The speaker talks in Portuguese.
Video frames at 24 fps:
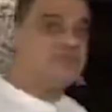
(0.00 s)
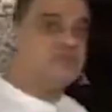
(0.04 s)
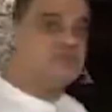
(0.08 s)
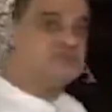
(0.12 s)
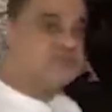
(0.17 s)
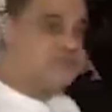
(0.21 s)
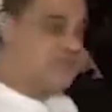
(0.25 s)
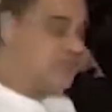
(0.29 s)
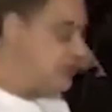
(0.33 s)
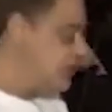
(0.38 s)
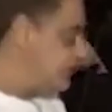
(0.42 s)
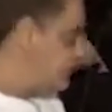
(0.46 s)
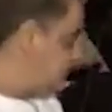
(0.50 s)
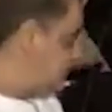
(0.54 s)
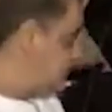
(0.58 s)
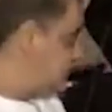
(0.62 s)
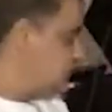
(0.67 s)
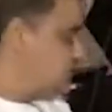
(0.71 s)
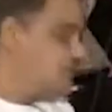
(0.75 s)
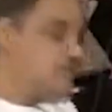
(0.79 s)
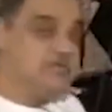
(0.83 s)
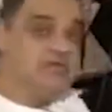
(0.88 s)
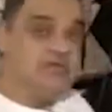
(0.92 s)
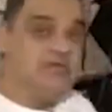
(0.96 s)
vamos fazer o
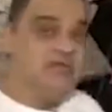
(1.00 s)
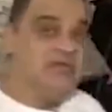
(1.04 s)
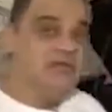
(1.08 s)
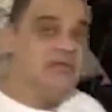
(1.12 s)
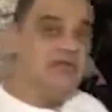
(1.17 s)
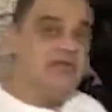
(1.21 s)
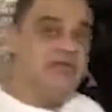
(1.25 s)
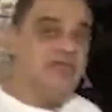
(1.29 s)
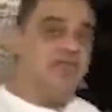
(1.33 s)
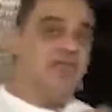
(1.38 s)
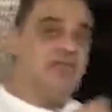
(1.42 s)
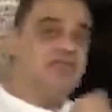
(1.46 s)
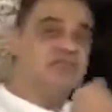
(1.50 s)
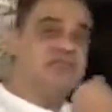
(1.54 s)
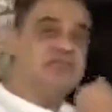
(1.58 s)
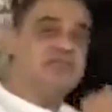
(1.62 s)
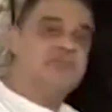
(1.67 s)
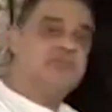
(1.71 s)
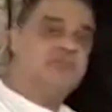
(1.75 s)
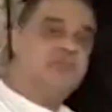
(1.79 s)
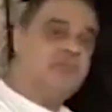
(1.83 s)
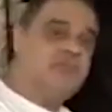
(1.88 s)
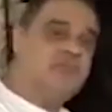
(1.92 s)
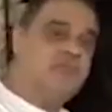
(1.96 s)
seguinte:
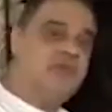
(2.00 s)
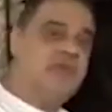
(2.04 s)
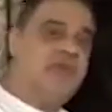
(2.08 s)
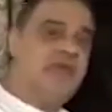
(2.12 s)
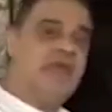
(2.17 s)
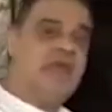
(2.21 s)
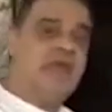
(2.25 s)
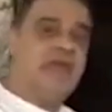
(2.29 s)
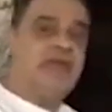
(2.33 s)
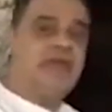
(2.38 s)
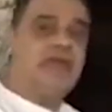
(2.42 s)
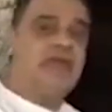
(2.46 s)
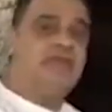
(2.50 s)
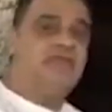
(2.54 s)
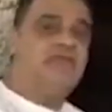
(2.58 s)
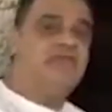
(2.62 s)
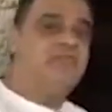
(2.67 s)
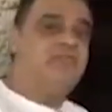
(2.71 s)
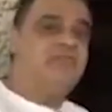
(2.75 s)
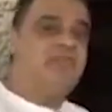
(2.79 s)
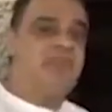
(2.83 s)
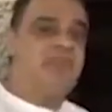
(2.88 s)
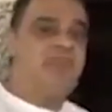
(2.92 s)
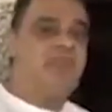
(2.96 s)
vamos
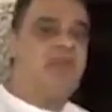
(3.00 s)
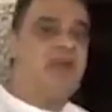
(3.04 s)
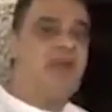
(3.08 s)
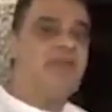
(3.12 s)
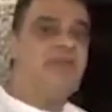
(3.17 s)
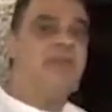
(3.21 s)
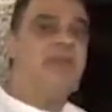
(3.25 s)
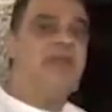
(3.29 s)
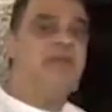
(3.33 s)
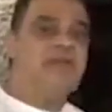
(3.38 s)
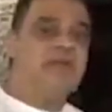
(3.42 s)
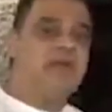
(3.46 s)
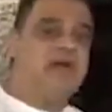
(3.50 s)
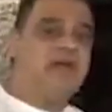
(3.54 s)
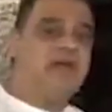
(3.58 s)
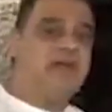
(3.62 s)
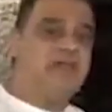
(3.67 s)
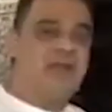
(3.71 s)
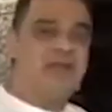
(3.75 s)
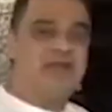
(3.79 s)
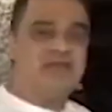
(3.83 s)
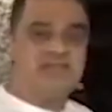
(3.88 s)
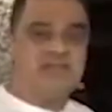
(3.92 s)
é, apertar a